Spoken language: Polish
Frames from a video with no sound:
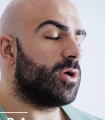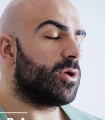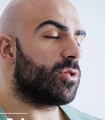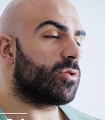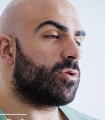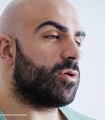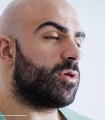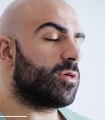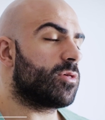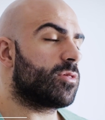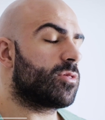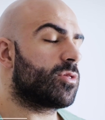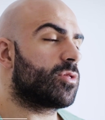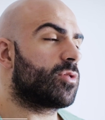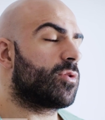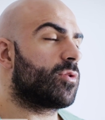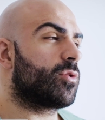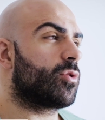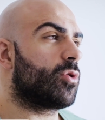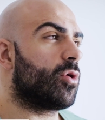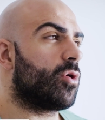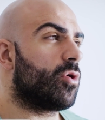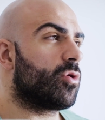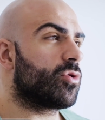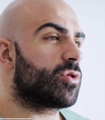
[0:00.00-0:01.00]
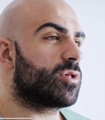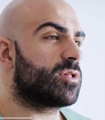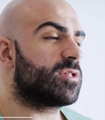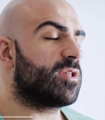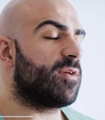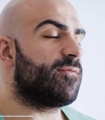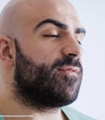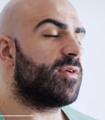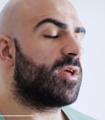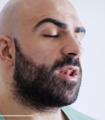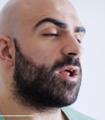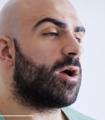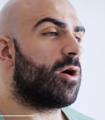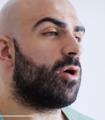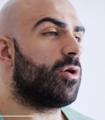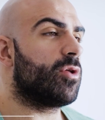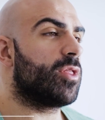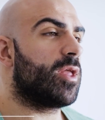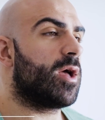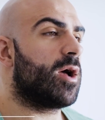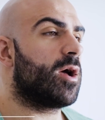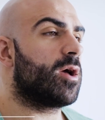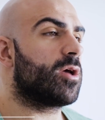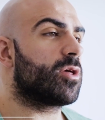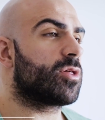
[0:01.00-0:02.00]
to jest to, że zawiera
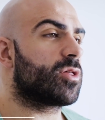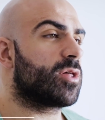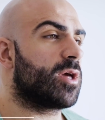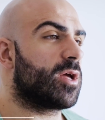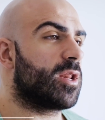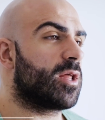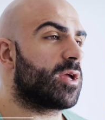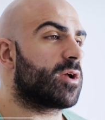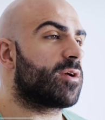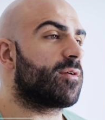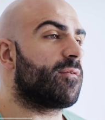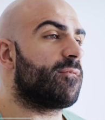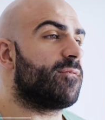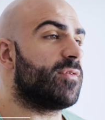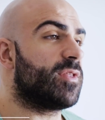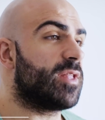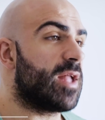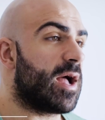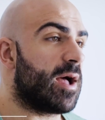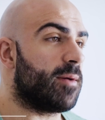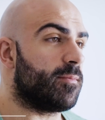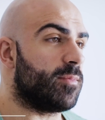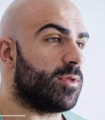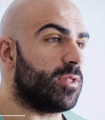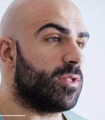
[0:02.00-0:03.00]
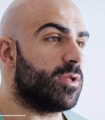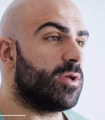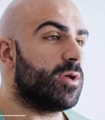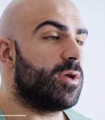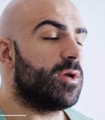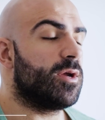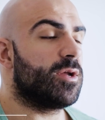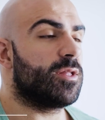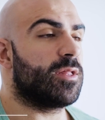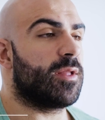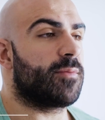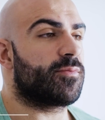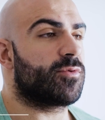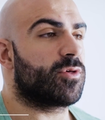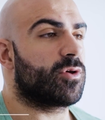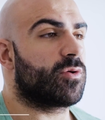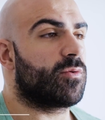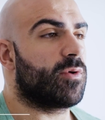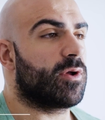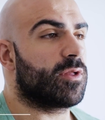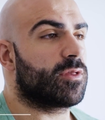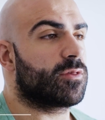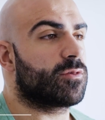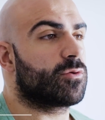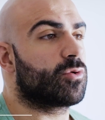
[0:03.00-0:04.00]
ona szereg witamin, na
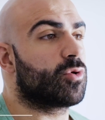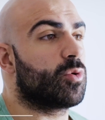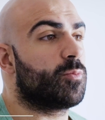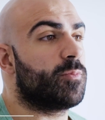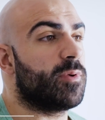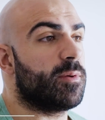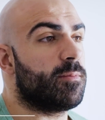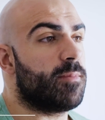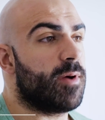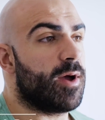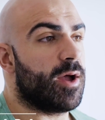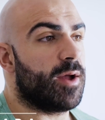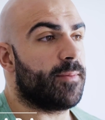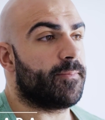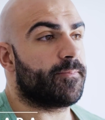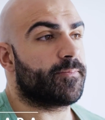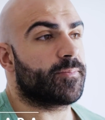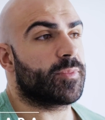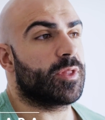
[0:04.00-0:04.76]
przykład z grupy B,